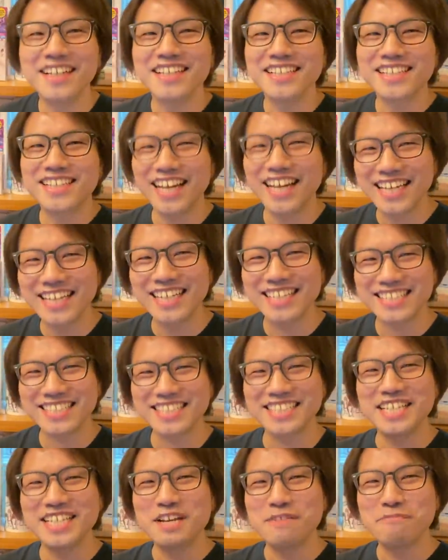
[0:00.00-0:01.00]
鞘
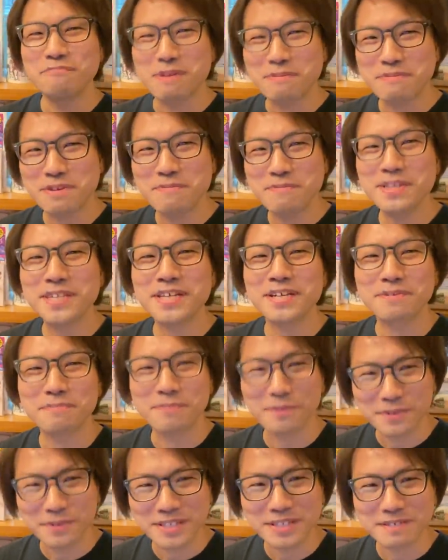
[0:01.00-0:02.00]
師、ベビーメタル、
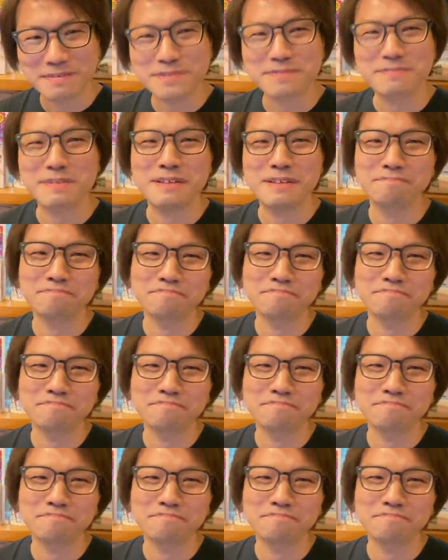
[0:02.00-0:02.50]
モーニング娘。